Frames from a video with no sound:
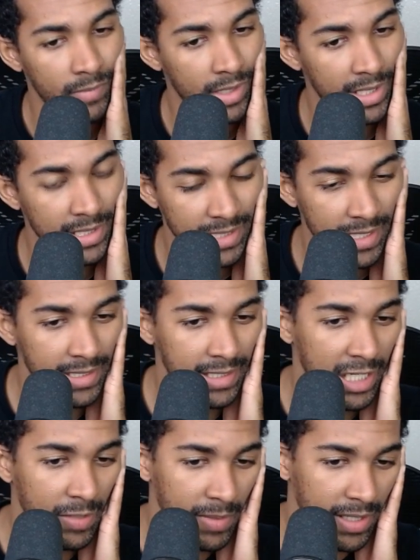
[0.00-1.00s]
el ser
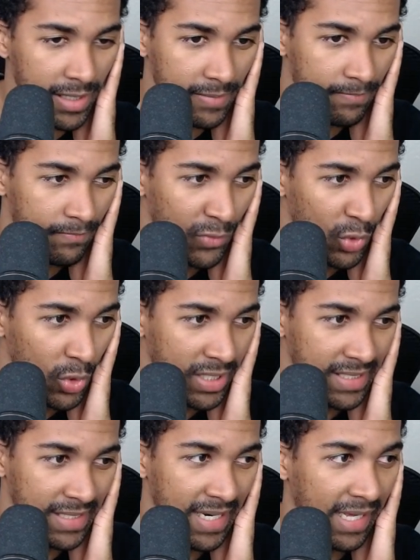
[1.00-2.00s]
streamer no
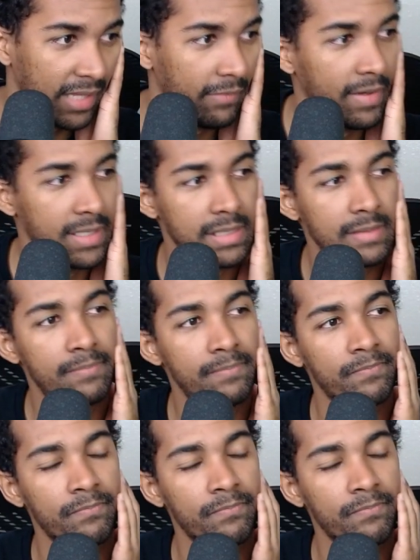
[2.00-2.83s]
es nada fácil.